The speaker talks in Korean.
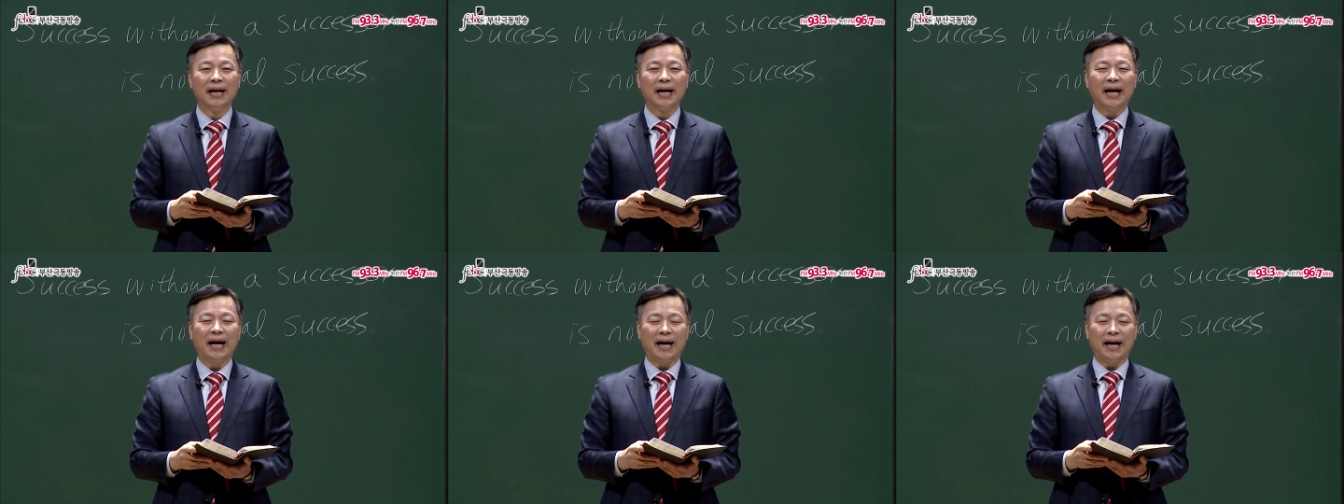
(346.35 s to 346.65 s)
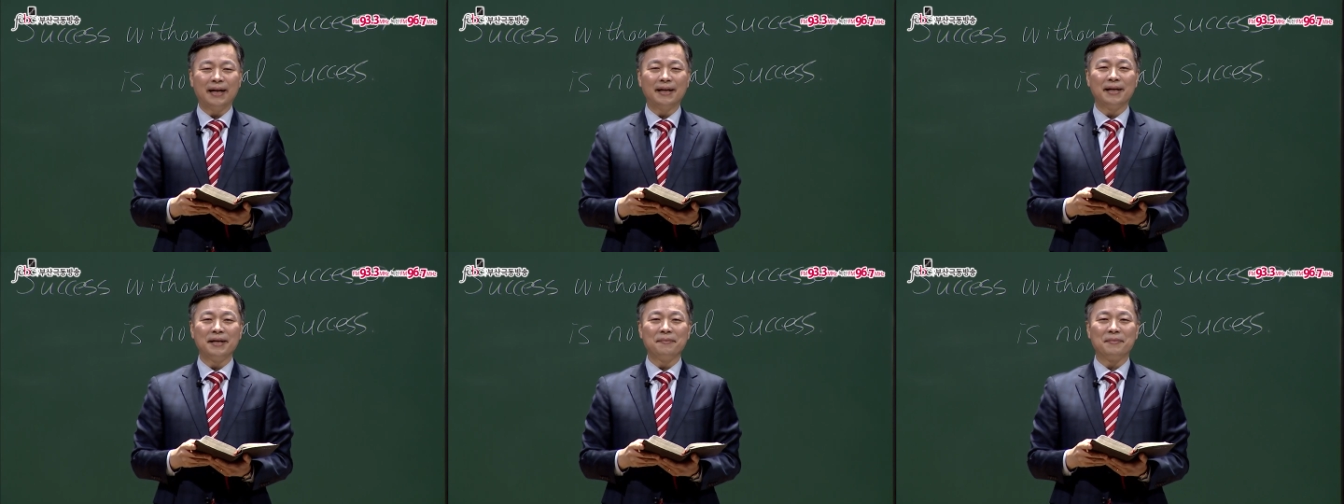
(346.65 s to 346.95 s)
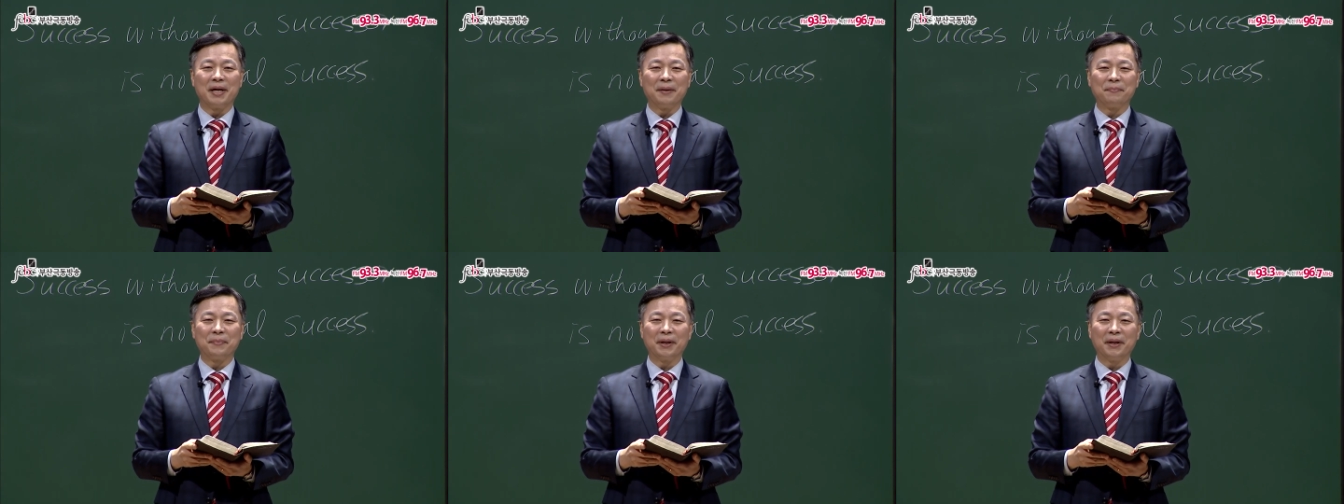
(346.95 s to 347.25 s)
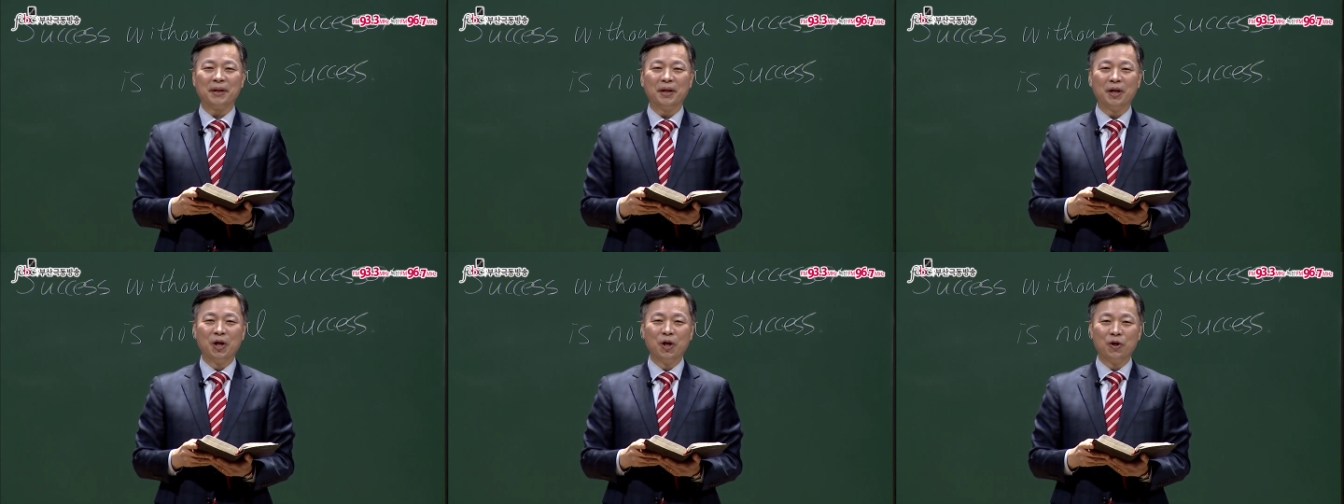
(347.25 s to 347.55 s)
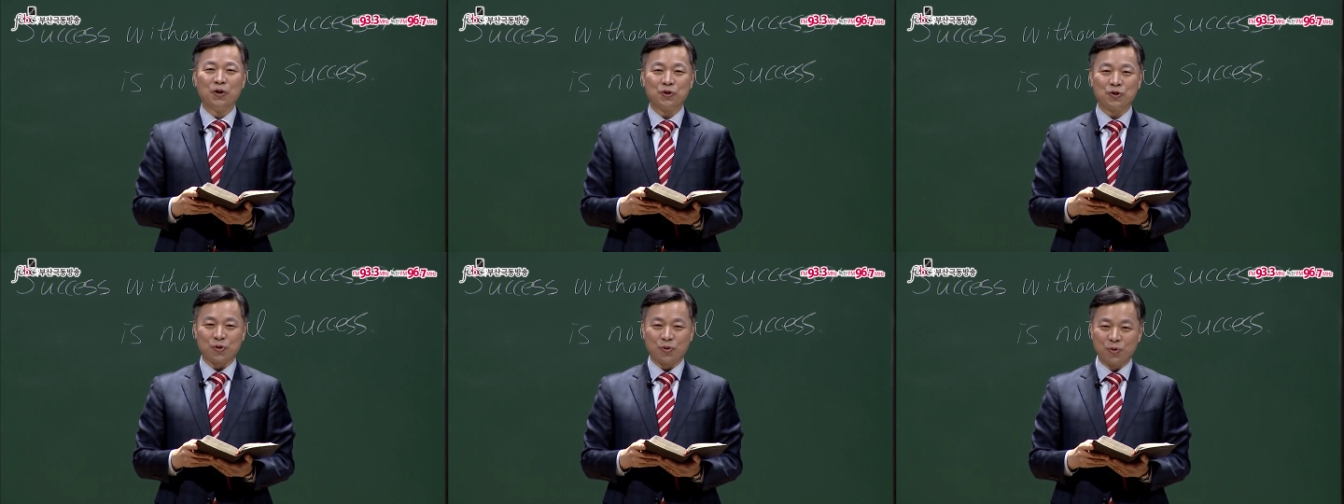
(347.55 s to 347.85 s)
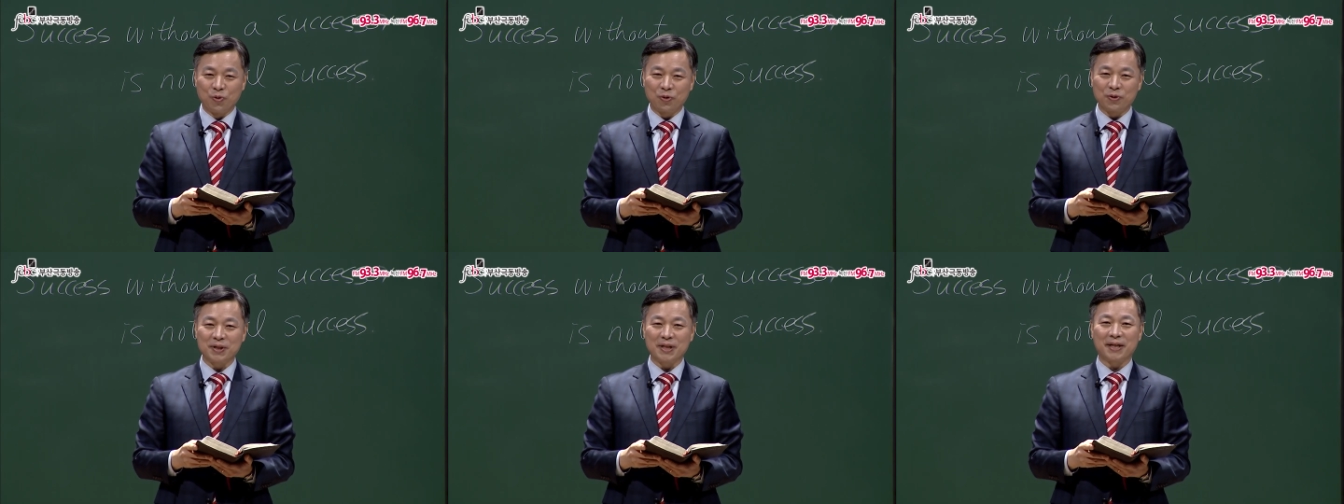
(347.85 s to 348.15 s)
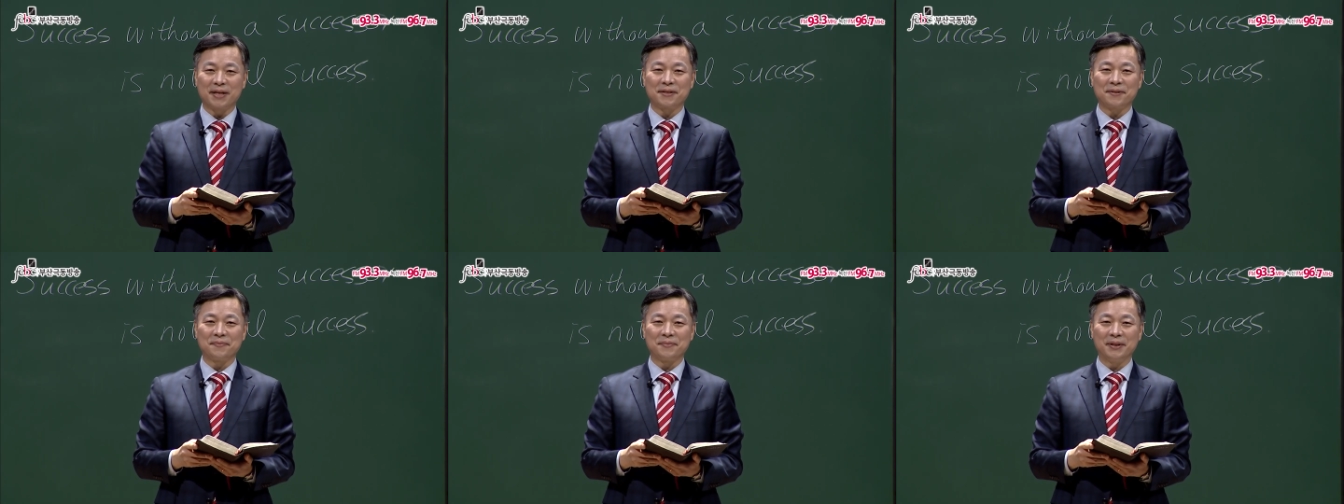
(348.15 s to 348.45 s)
하나님 앞에 종으로
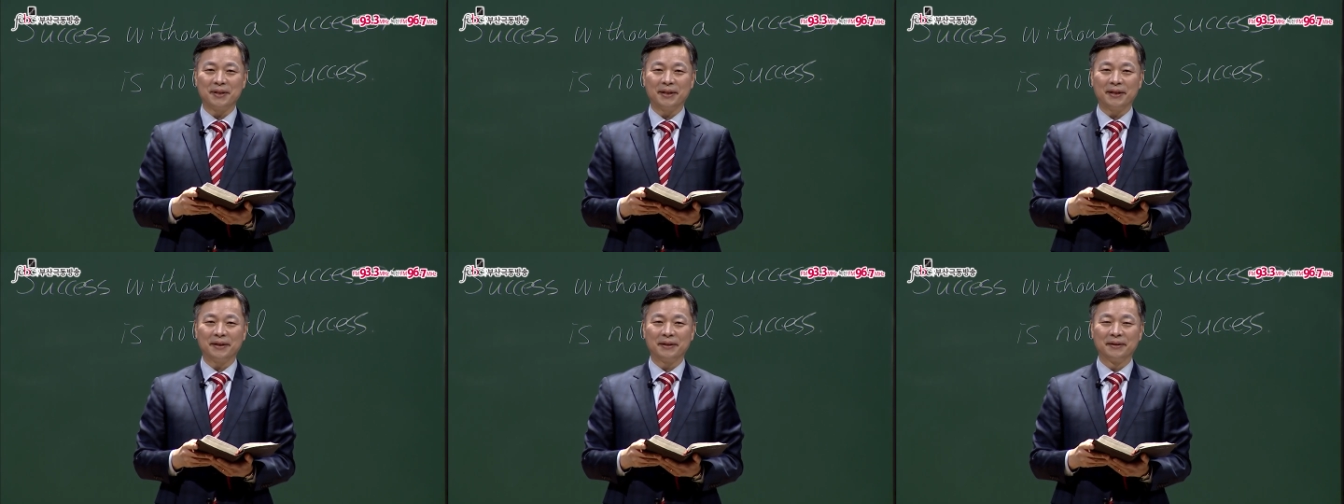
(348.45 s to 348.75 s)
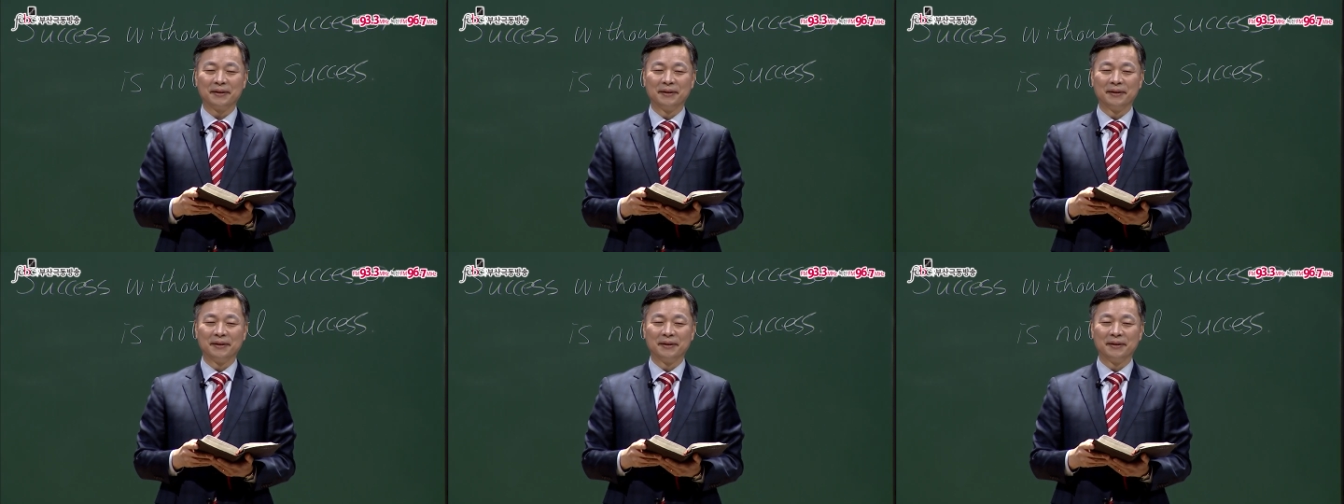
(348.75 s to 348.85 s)
살았습니다.